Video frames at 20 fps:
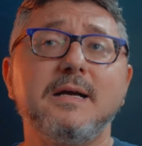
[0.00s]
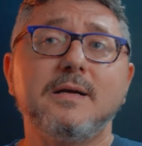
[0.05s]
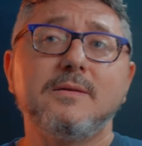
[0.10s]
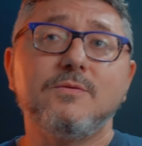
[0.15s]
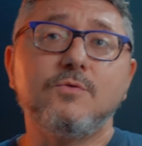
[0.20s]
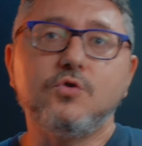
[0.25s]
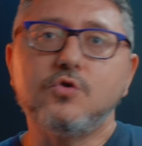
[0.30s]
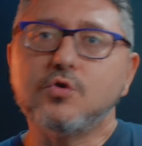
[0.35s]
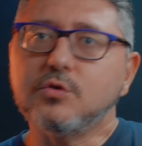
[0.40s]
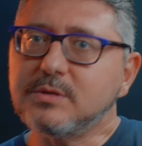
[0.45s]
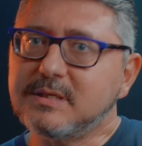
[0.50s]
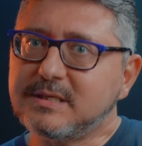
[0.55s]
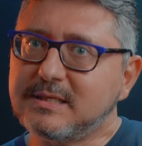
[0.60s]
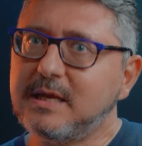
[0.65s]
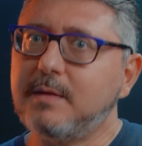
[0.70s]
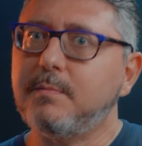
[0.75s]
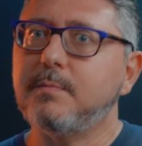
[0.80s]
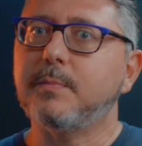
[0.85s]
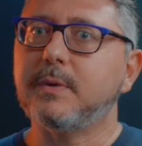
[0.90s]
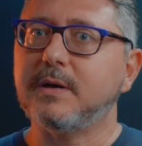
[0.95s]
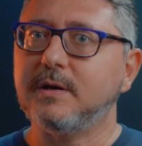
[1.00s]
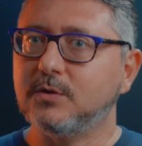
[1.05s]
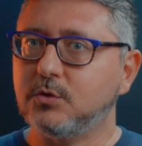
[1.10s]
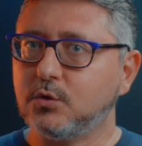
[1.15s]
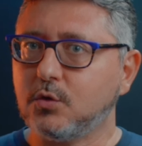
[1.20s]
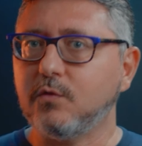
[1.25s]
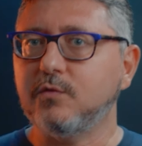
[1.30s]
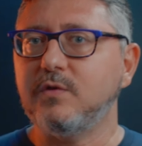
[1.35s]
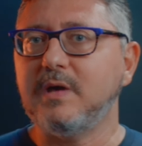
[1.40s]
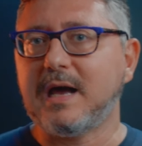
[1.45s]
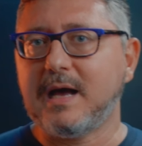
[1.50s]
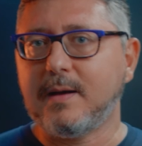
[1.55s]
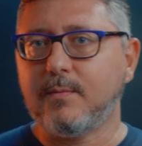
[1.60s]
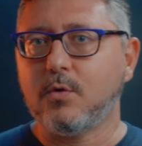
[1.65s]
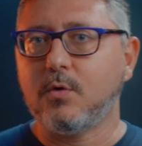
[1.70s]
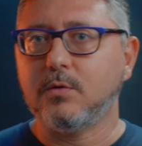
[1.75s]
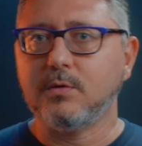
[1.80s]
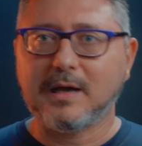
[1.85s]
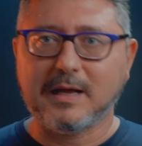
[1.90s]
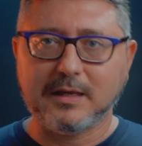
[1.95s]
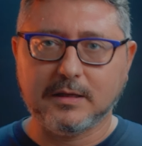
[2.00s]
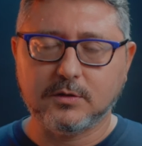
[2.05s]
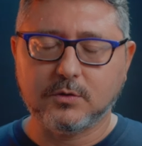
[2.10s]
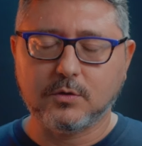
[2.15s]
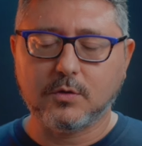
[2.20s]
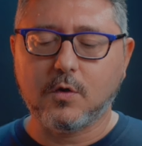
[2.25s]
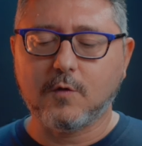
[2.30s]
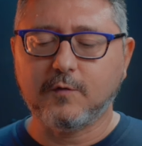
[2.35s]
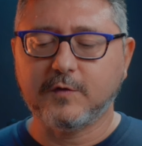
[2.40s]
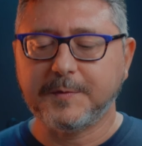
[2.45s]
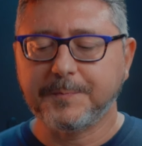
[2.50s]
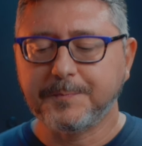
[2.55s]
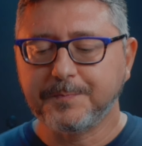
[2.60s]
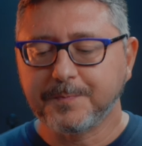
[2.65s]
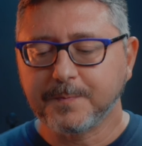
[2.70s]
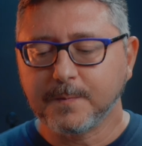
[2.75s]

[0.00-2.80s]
non sempre troviamo altrove.